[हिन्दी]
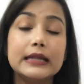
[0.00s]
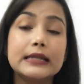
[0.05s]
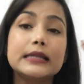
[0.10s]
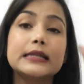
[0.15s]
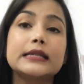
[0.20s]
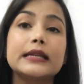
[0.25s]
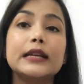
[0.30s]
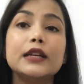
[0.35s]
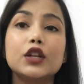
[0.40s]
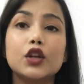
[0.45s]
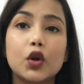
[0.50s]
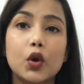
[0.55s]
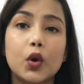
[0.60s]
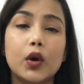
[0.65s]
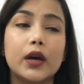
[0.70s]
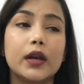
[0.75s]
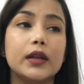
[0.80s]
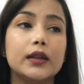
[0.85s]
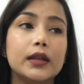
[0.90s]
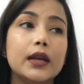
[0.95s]
इंस्टेंट ग्लो
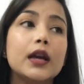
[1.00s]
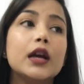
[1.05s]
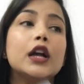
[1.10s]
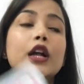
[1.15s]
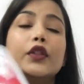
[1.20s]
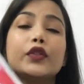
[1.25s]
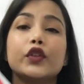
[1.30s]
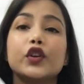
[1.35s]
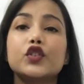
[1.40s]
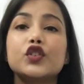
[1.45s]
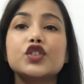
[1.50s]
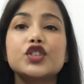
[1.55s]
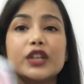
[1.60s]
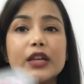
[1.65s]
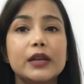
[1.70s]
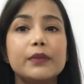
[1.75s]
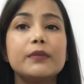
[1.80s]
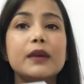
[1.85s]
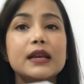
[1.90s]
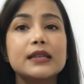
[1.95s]
करी थी तो ये जो
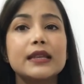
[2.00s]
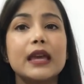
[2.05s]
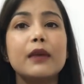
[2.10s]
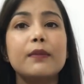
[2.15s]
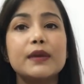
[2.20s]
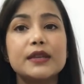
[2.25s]
शीट मास्क है